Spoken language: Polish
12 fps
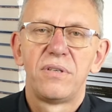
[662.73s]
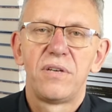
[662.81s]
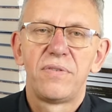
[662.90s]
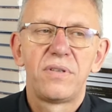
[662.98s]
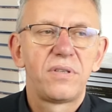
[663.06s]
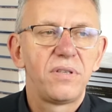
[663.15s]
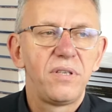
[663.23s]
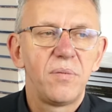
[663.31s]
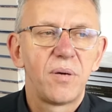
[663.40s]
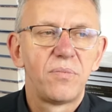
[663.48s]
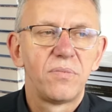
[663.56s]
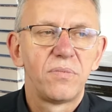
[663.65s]
Nawet nie
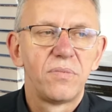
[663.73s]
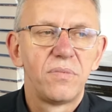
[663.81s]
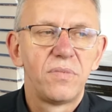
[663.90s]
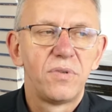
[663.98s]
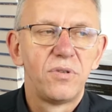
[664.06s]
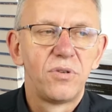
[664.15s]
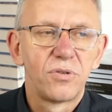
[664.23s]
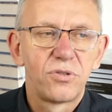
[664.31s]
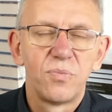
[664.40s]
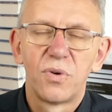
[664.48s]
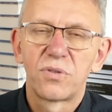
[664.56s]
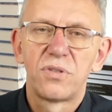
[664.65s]
mam
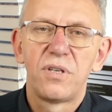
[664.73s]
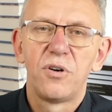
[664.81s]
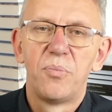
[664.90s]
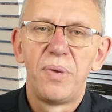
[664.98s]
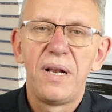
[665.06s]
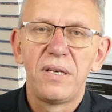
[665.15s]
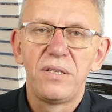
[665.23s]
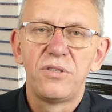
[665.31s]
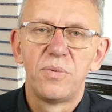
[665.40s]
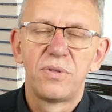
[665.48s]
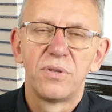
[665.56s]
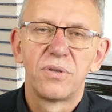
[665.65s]
dość mocnej obelgi,
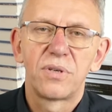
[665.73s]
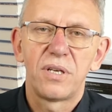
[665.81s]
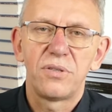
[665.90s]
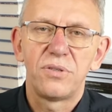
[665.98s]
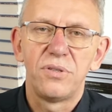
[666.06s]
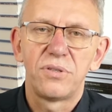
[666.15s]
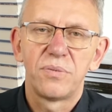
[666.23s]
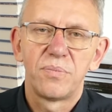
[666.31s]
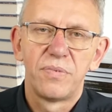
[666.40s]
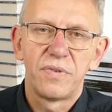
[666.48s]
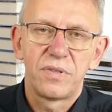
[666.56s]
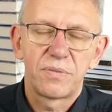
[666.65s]
żeby to określić,
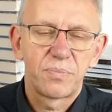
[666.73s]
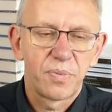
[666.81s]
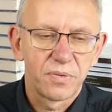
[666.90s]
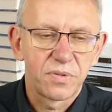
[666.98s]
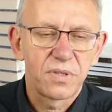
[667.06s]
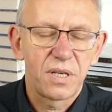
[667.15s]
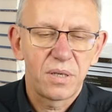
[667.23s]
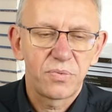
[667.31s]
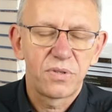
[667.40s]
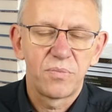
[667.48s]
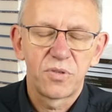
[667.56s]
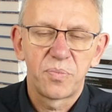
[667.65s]
więc pozostanę
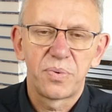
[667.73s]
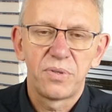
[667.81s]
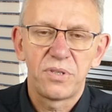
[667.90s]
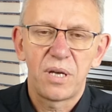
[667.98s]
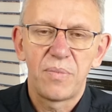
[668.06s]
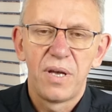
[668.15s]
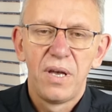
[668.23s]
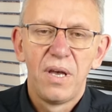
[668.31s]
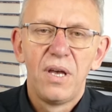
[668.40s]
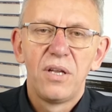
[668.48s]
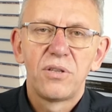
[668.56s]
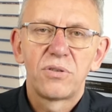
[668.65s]
przy tym, co powiedziałem.
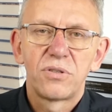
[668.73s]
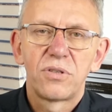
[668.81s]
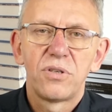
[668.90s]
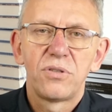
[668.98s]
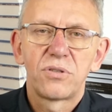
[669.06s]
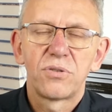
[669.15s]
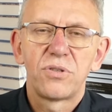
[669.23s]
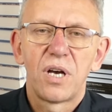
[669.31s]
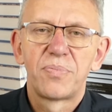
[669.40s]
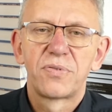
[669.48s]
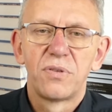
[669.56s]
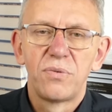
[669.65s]
To, to jest coś
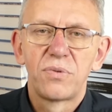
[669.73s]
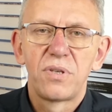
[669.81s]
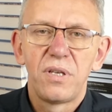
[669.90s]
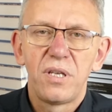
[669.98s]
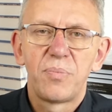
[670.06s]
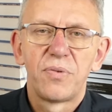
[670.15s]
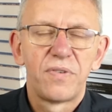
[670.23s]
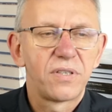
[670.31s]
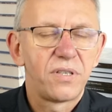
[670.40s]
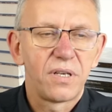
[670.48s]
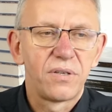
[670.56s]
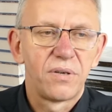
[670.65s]
absolutnie
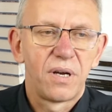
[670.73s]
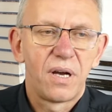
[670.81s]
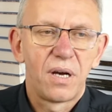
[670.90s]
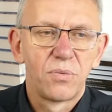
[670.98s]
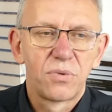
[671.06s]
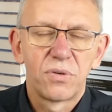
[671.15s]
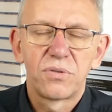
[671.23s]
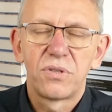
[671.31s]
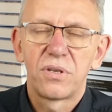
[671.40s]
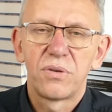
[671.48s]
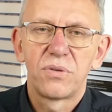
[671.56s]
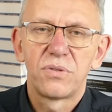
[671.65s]
niepoważnego, a autorzy
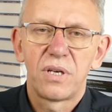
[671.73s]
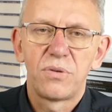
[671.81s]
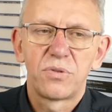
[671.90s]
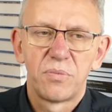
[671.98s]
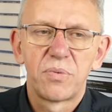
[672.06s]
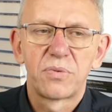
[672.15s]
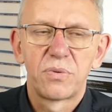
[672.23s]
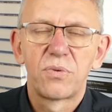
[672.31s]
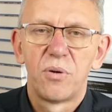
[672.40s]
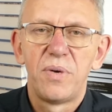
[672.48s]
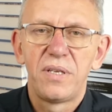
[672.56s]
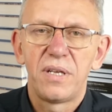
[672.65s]
tego rodzaju są po prostu
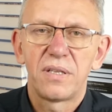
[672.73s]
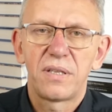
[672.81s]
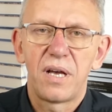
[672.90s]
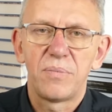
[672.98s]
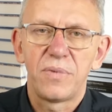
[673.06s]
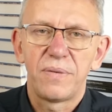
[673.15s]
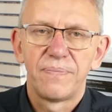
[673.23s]
komediantami.